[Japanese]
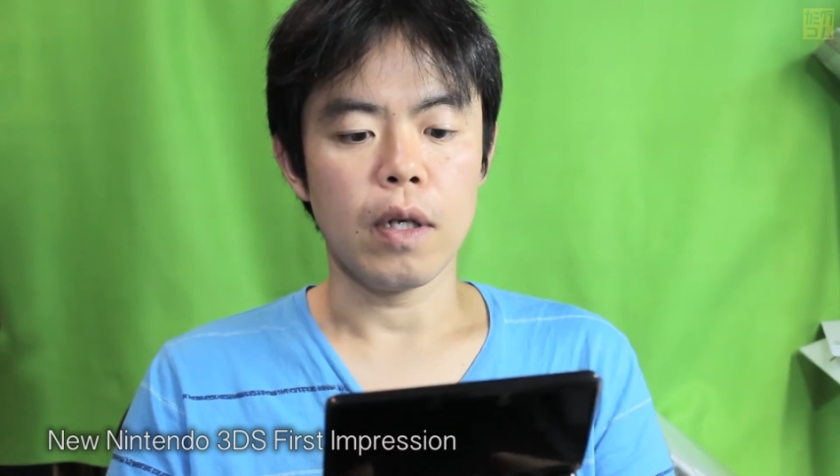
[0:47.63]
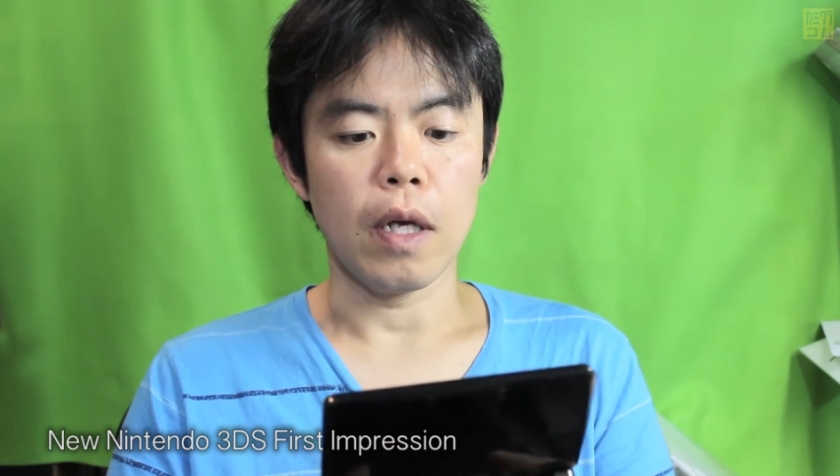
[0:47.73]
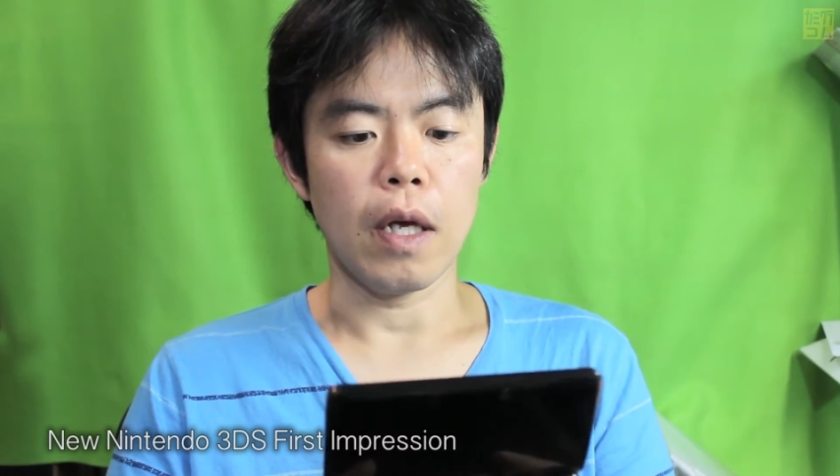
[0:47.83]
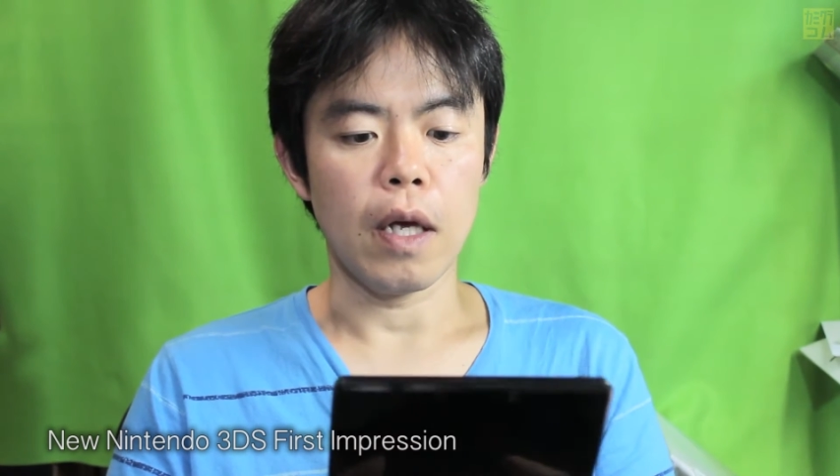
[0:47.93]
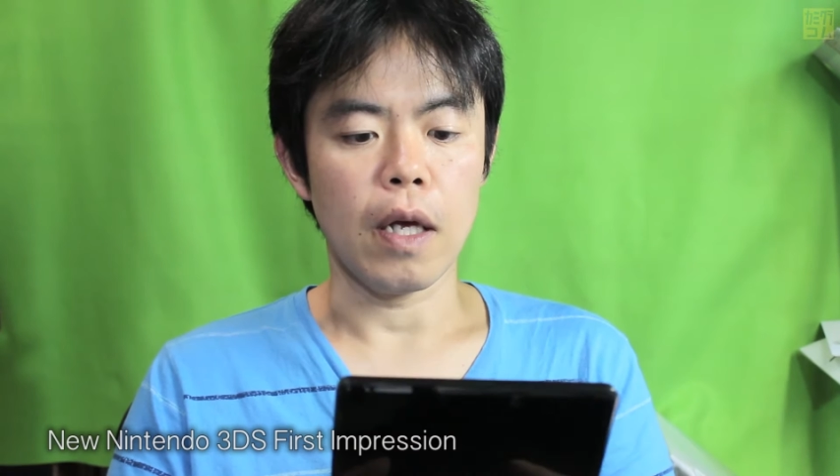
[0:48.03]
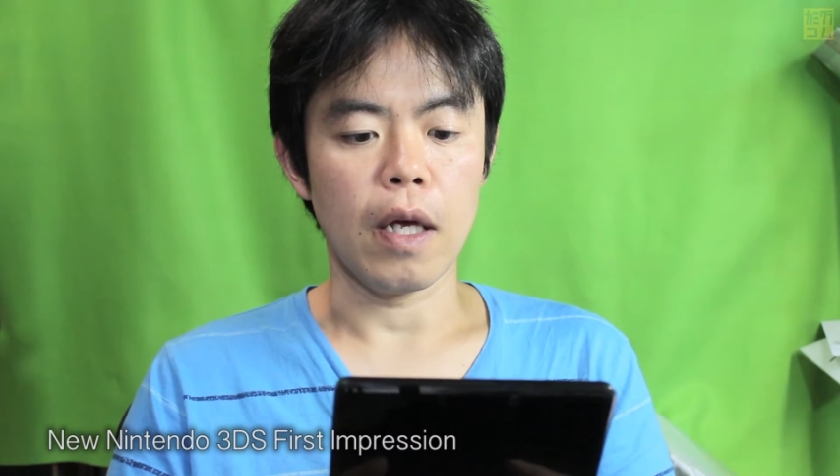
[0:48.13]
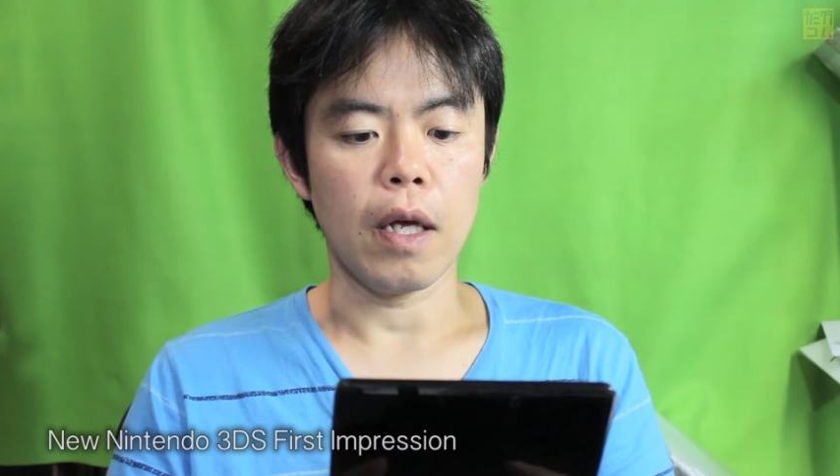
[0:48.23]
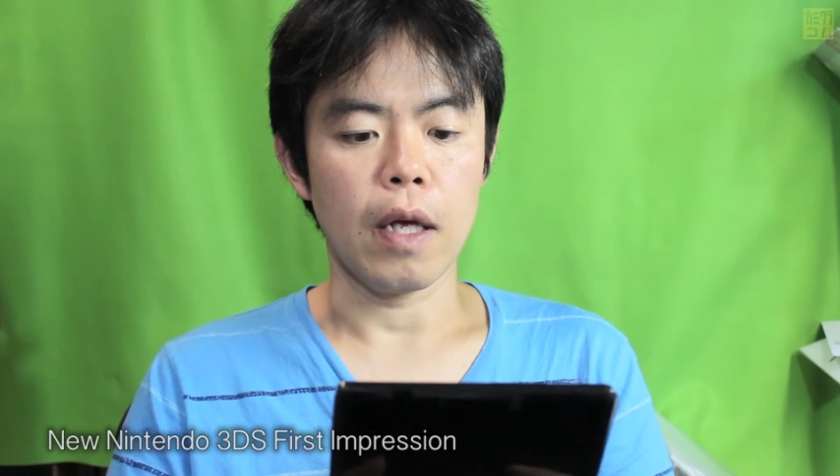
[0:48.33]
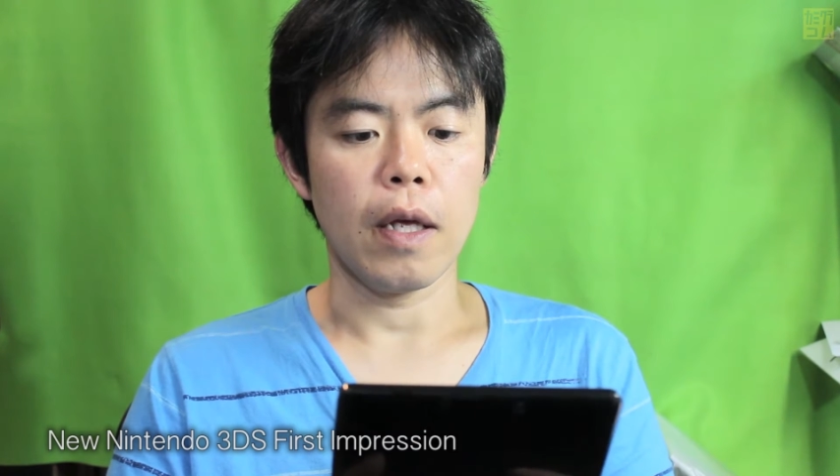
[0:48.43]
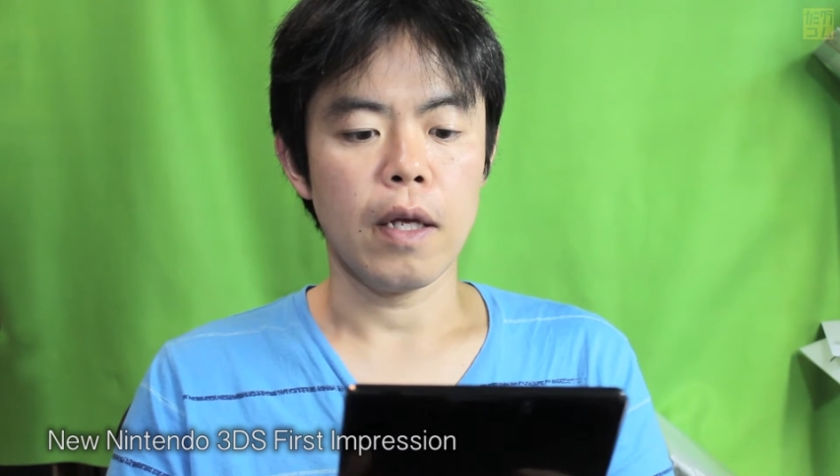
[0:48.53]

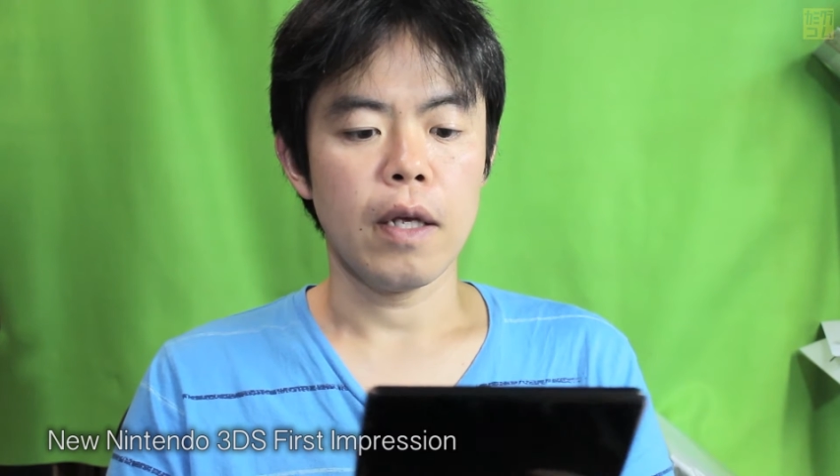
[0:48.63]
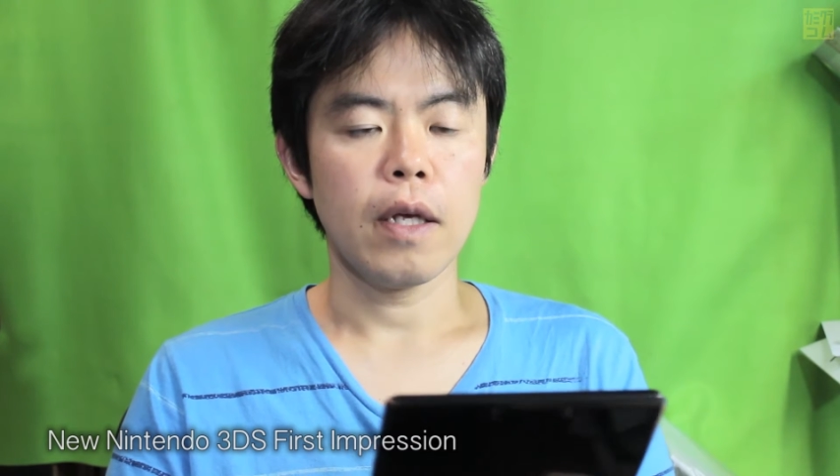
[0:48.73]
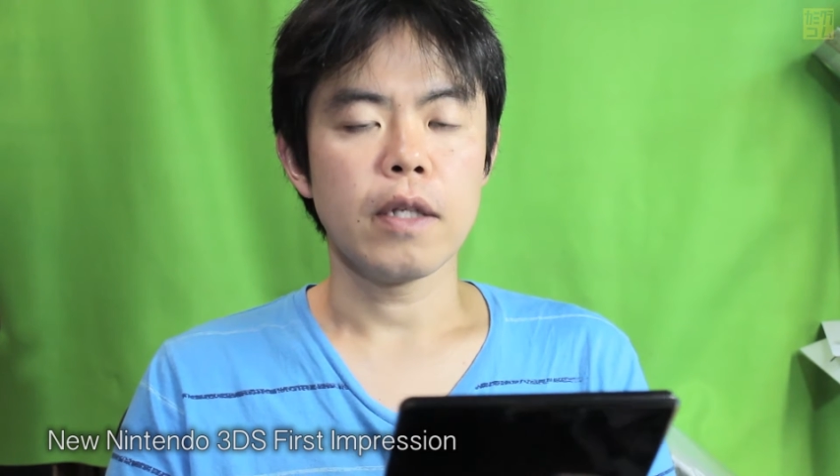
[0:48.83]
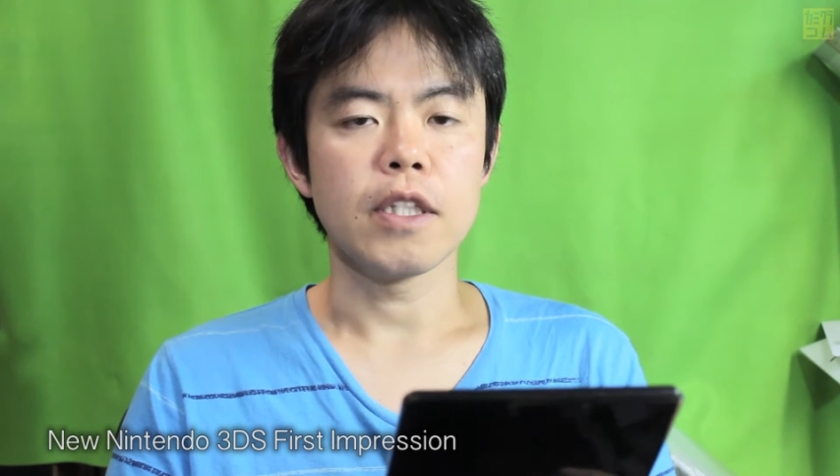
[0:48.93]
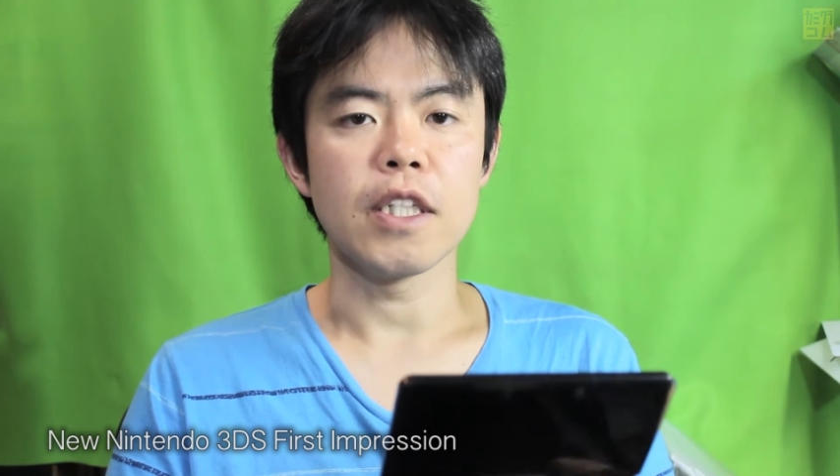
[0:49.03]
えー、